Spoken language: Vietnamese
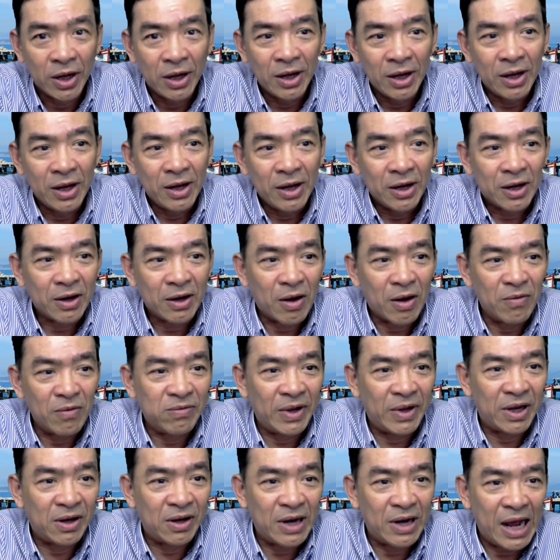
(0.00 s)
cái công
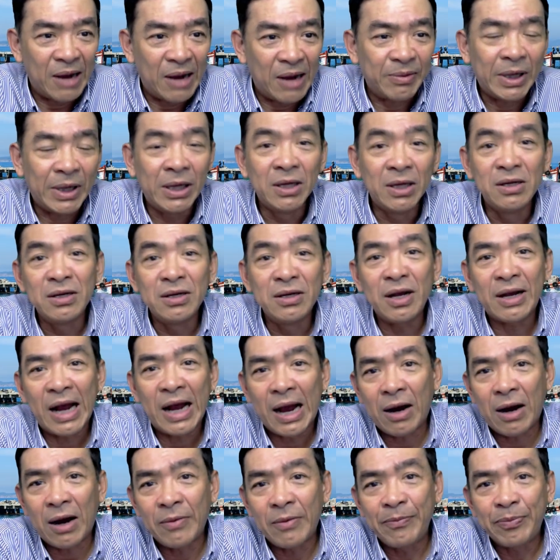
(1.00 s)
việc làm cái lương nó
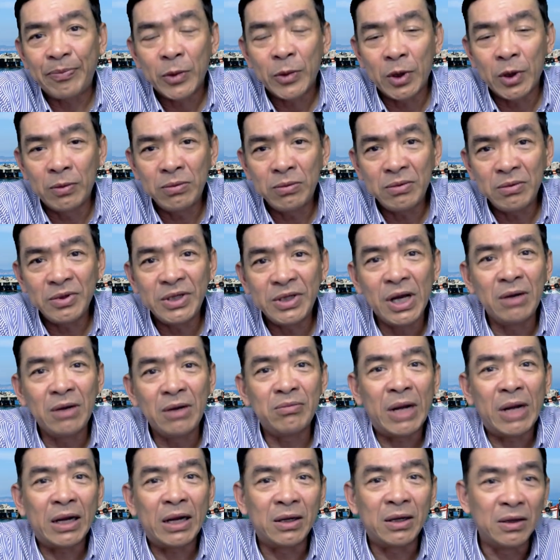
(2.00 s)
cao đúng nhưng
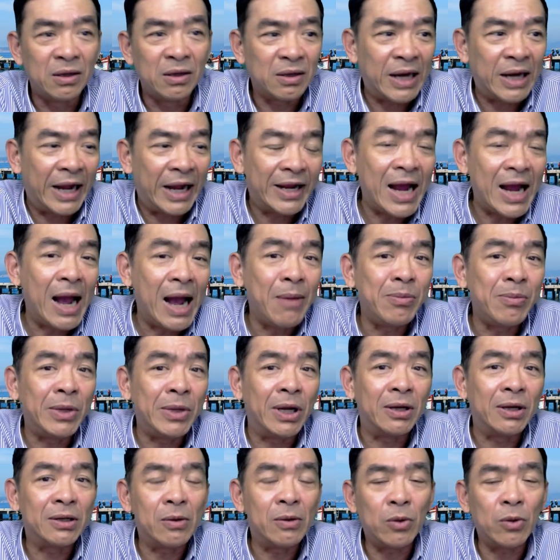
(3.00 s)
mà ngược lại cái áp lực
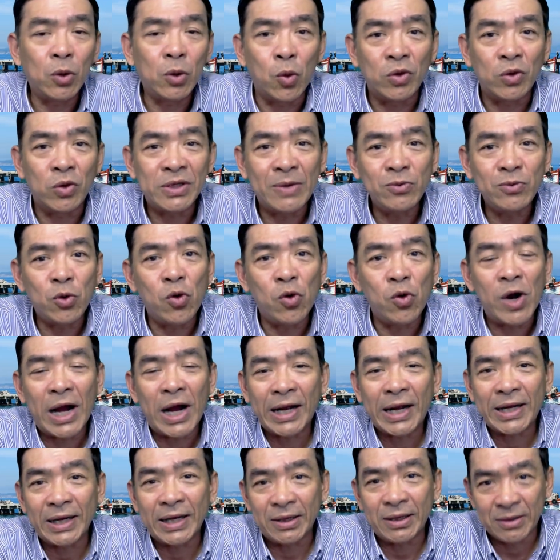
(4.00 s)
trong cái cuộc sống của Hoa
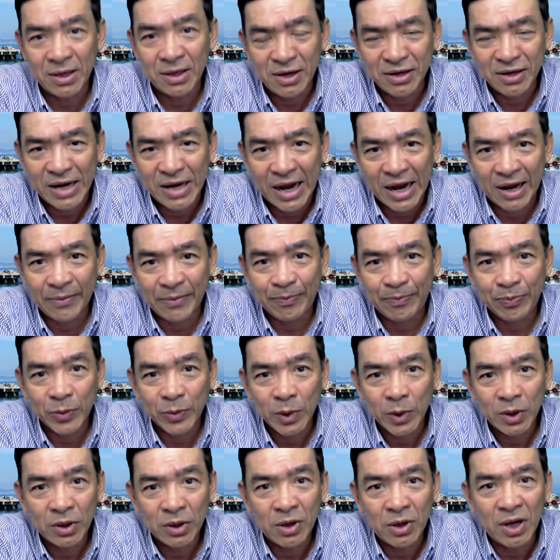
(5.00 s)
Kỳ rất là nặng
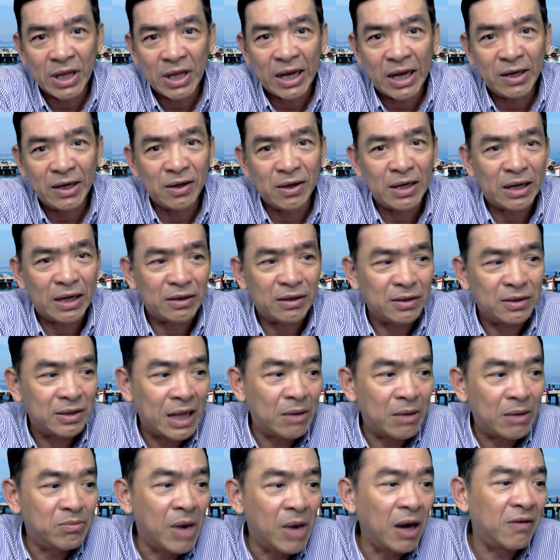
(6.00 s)
có thể nói là người ta
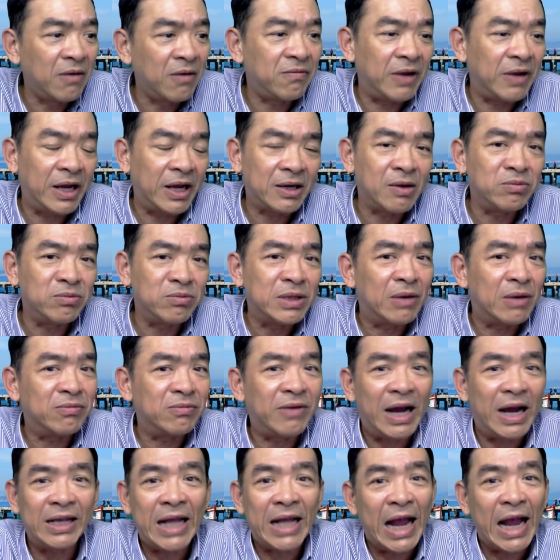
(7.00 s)
mất việc trong vòng
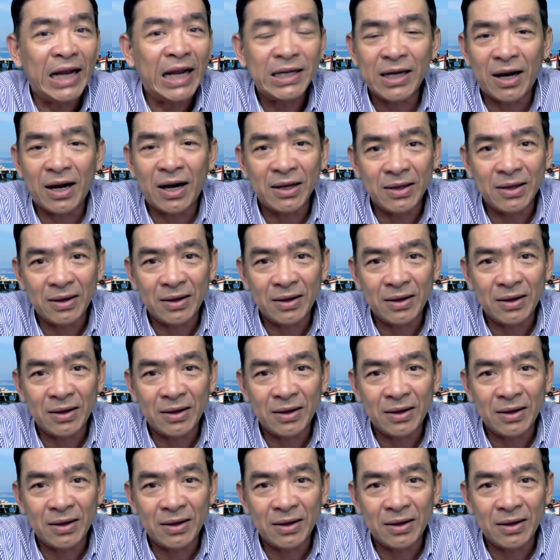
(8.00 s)
vài tháng trời thôi